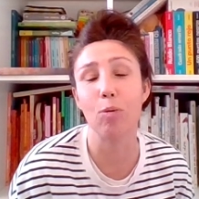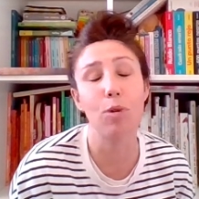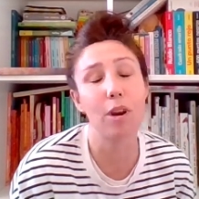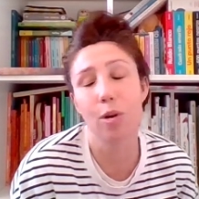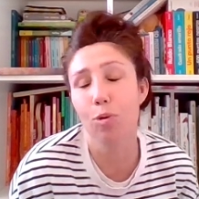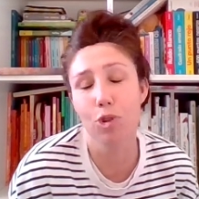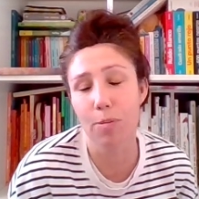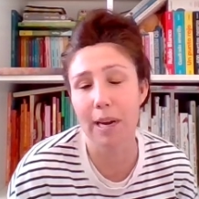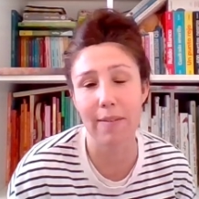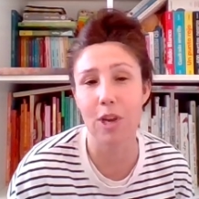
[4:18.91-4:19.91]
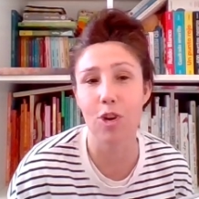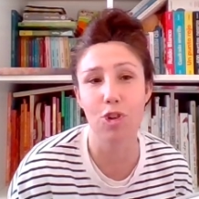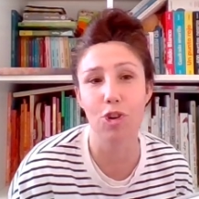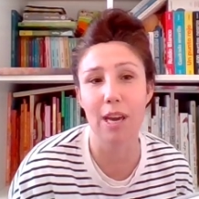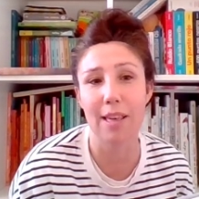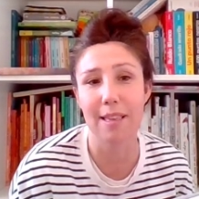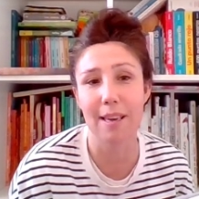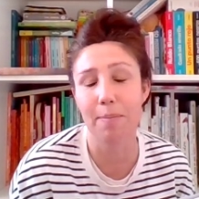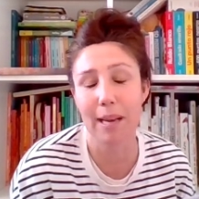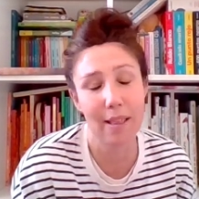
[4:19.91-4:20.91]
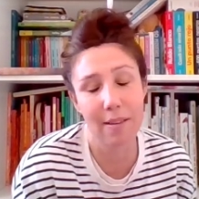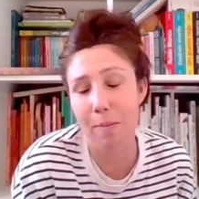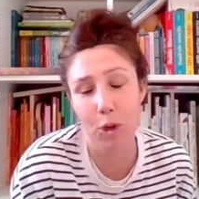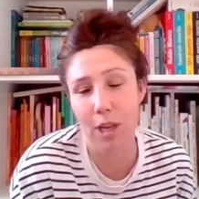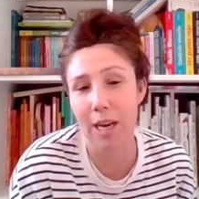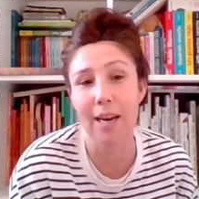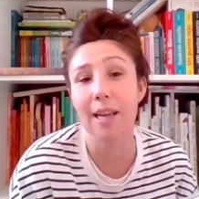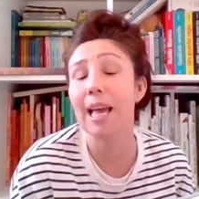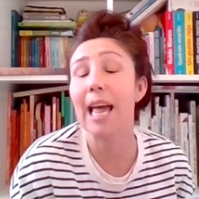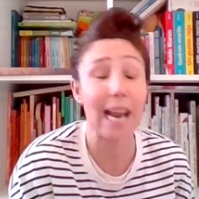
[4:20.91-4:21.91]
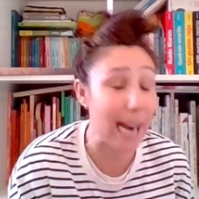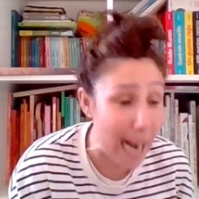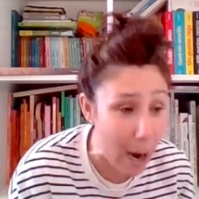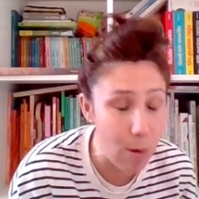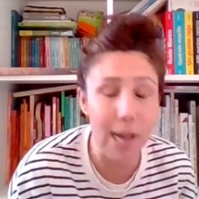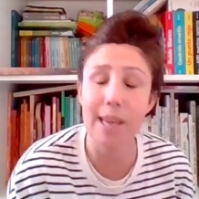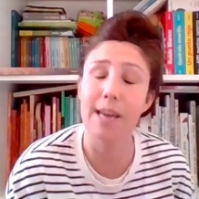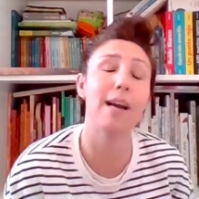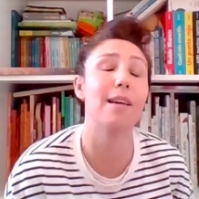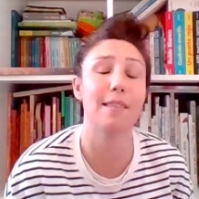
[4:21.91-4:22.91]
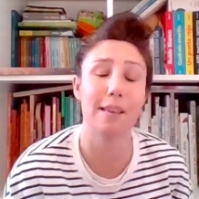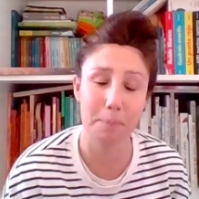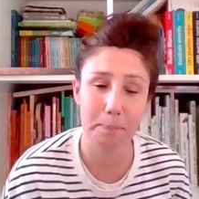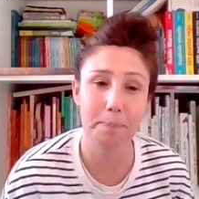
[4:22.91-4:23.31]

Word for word: un recurso maravilloso que siempre debemos tener en el aula y en casa.